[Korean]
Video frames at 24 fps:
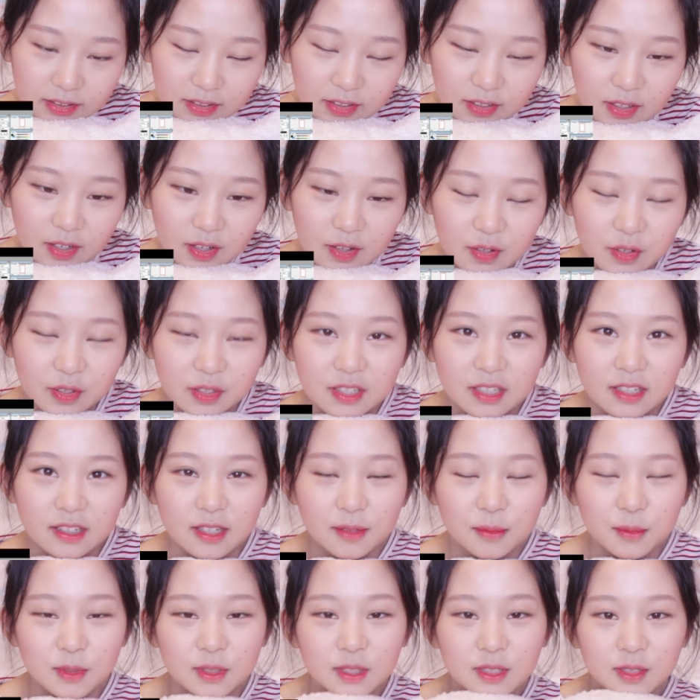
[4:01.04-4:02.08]
그래요.
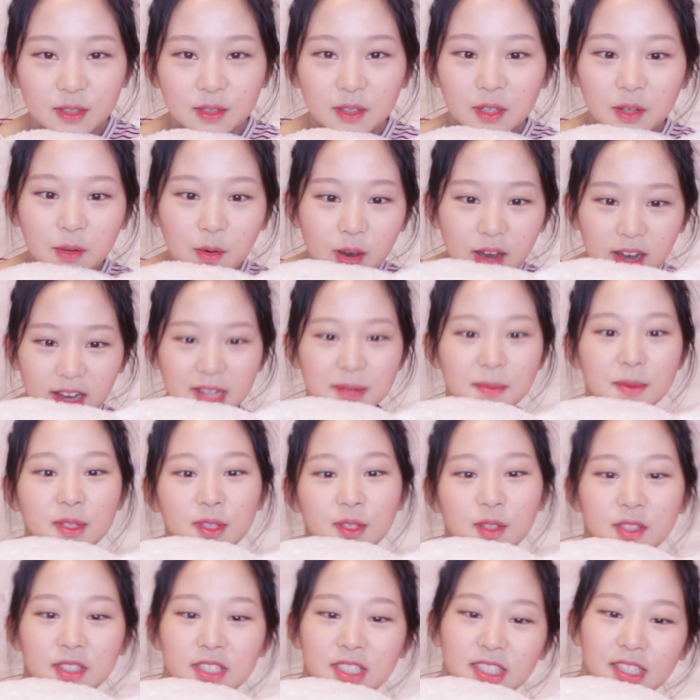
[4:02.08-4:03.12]
그림은 이렇게
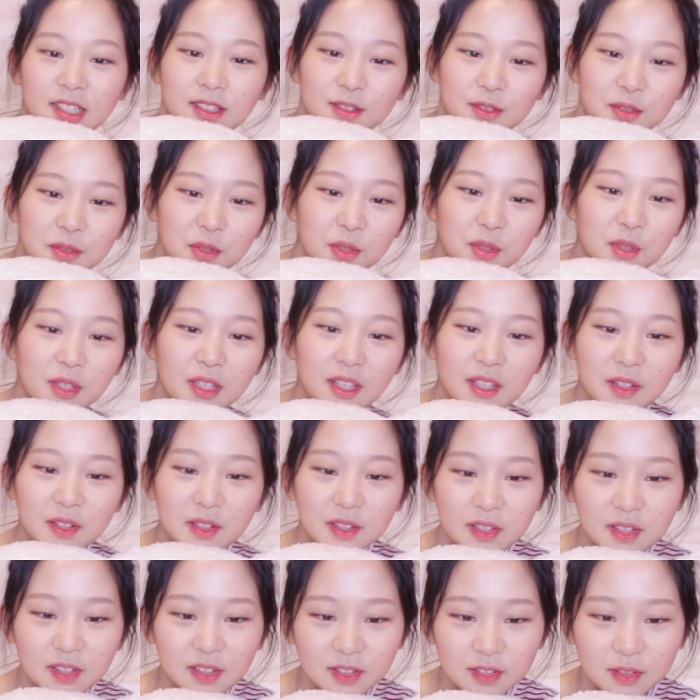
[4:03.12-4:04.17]
과감한 터치가 중요해요.
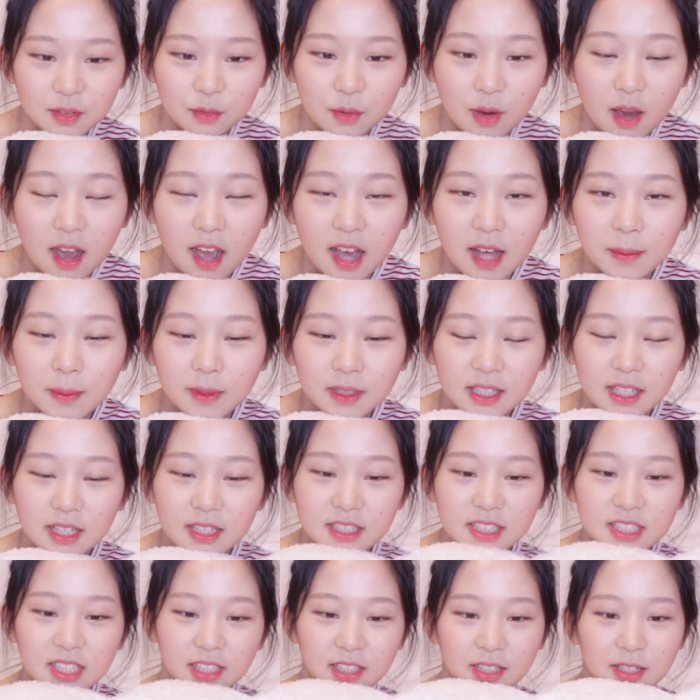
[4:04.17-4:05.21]
과감하게
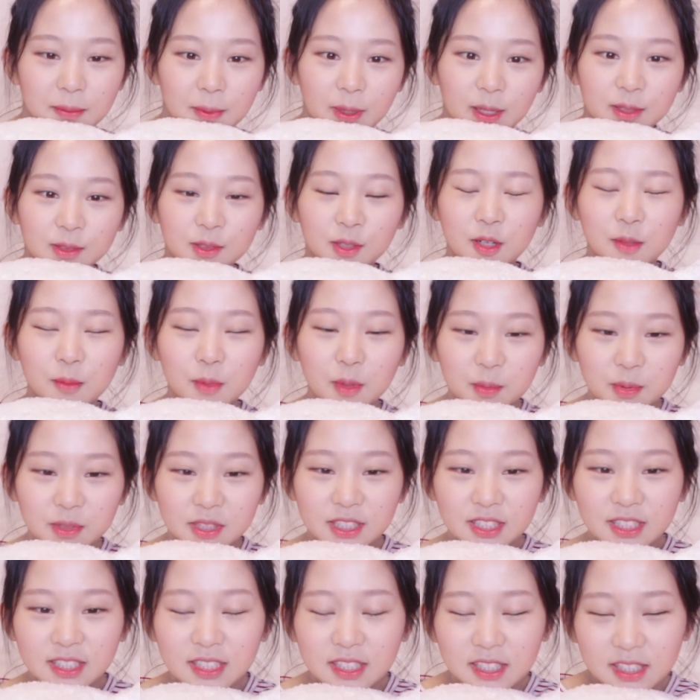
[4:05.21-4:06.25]
하시잖아요 망설임
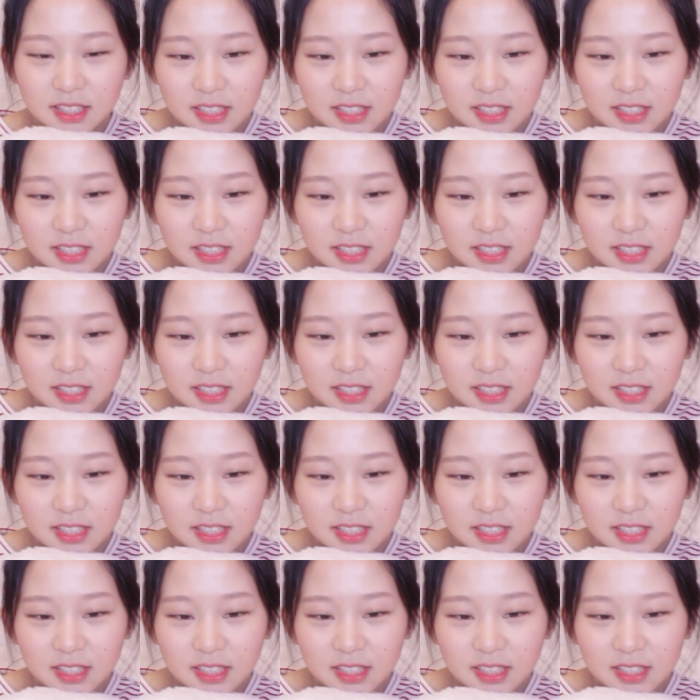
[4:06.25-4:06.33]
없이